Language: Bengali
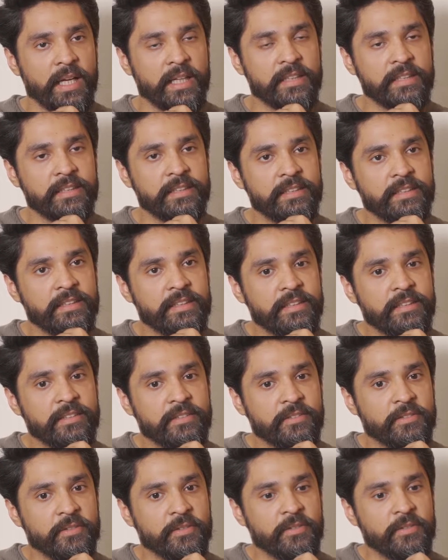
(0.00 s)
ব্যাক
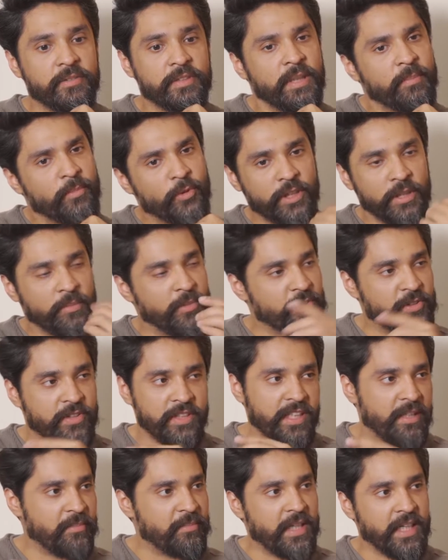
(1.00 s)
তো সে প্রত্যেক
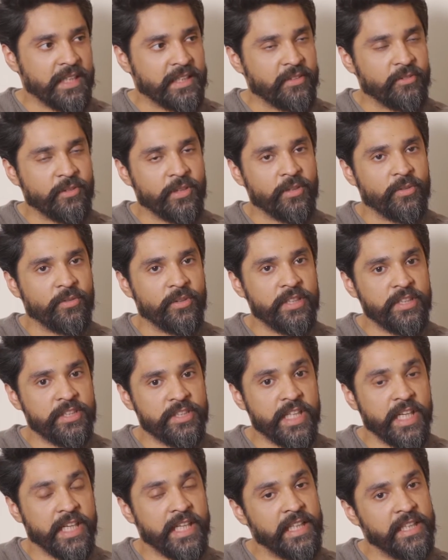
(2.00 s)
বছরই আমরা একটা করে করি
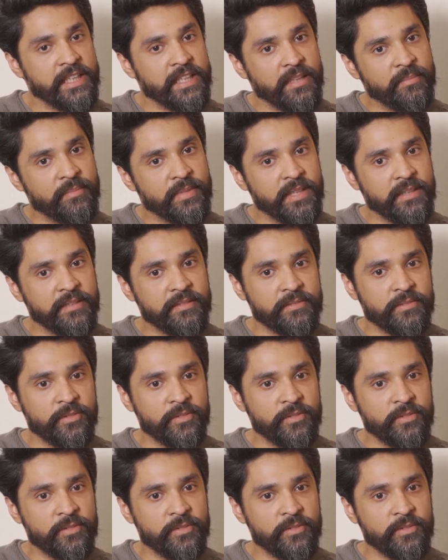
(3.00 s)
ট্রেকিংটা আমরা